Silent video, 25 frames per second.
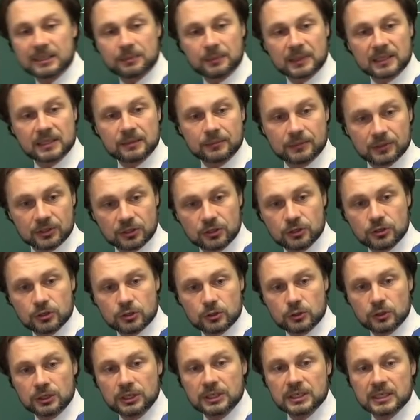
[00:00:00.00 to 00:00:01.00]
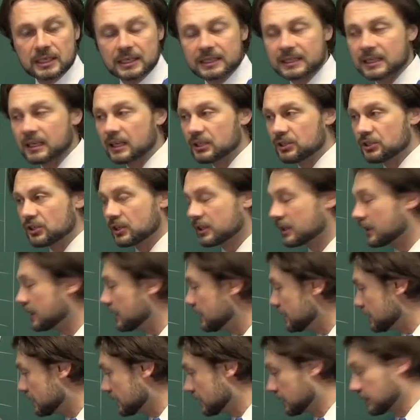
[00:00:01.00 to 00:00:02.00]
математические задачи
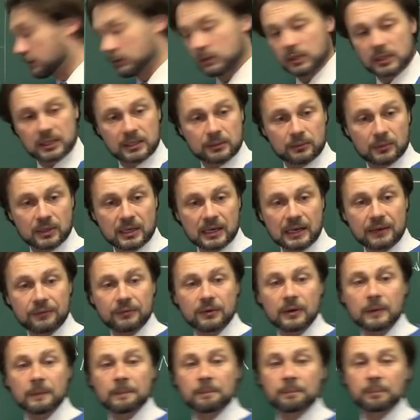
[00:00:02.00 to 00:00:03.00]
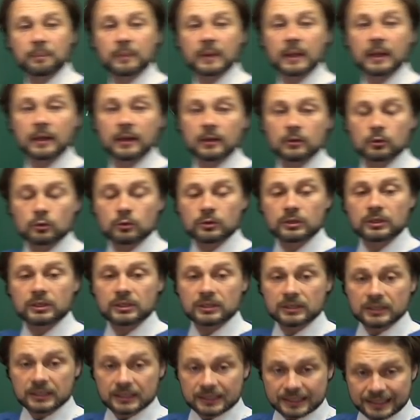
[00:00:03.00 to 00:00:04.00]
какие-то на вот этом графе, то и,
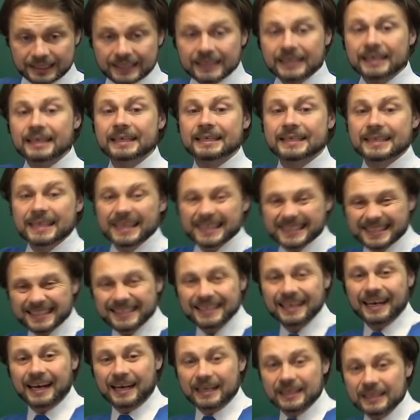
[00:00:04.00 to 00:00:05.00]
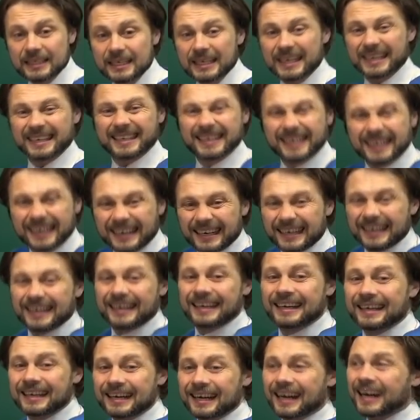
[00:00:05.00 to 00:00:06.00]
и, и если они
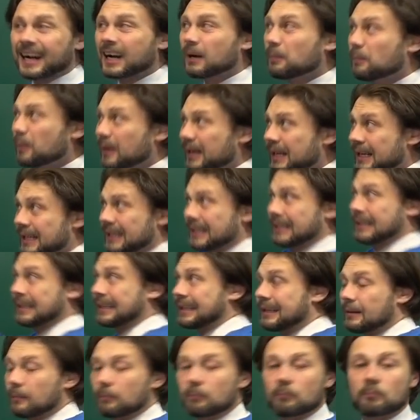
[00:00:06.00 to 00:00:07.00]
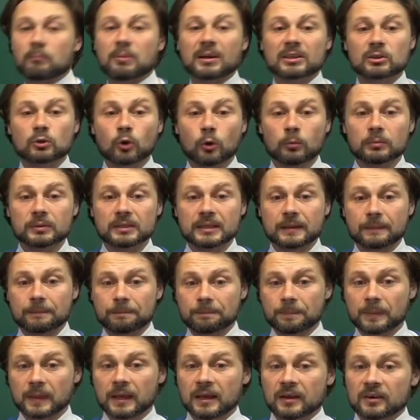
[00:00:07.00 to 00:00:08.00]
как бы подобны.
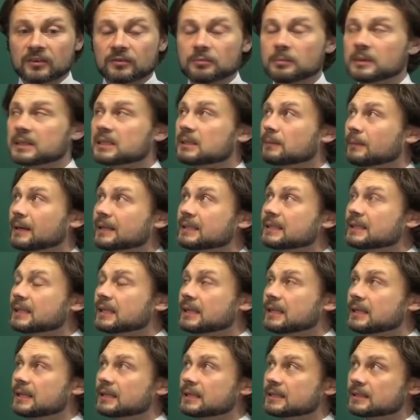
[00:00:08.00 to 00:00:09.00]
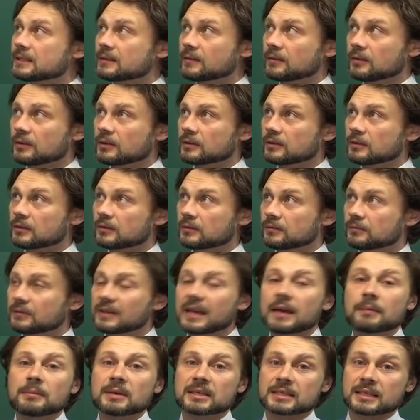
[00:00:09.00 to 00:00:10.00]
В математике есть, э, в
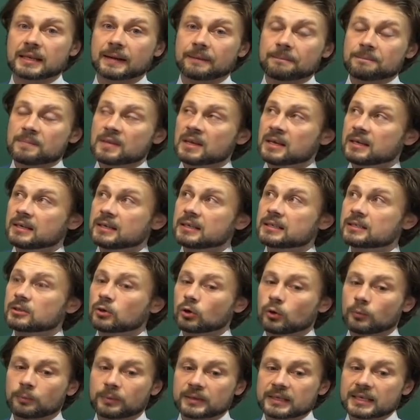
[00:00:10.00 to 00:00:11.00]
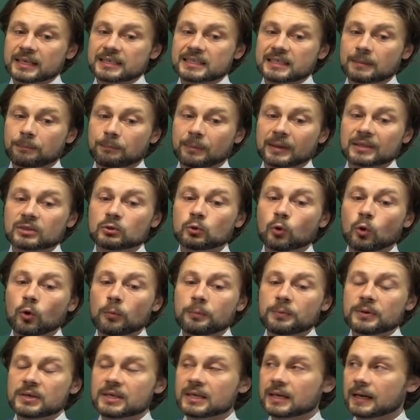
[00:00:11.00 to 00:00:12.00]
геометрии, есть такое понятие
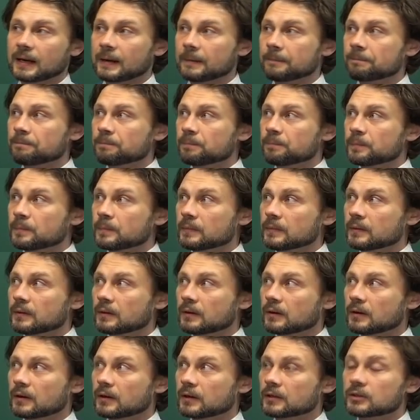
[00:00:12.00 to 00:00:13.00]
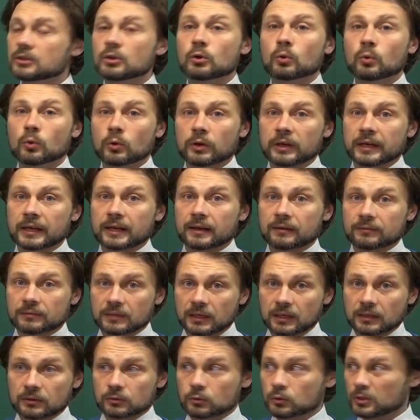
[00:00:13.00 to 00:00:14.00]
подобия э, треугольников,
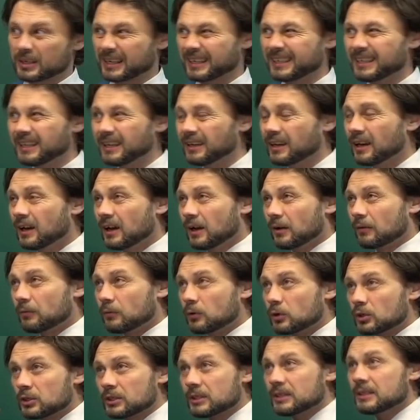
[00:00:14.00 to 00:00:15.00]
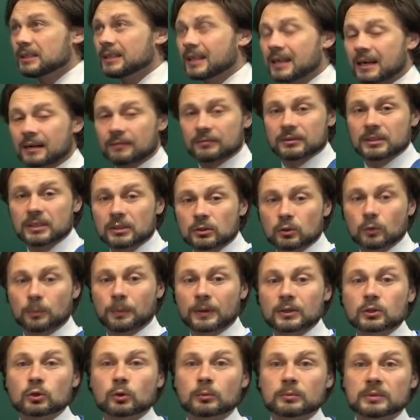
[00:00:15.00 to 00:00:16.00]
да, то есть они вроде не равны, но
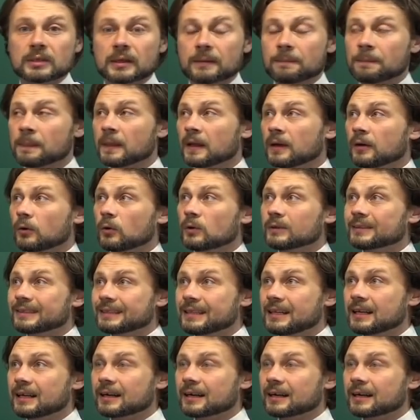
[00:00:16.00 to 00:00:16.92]
подобны. Для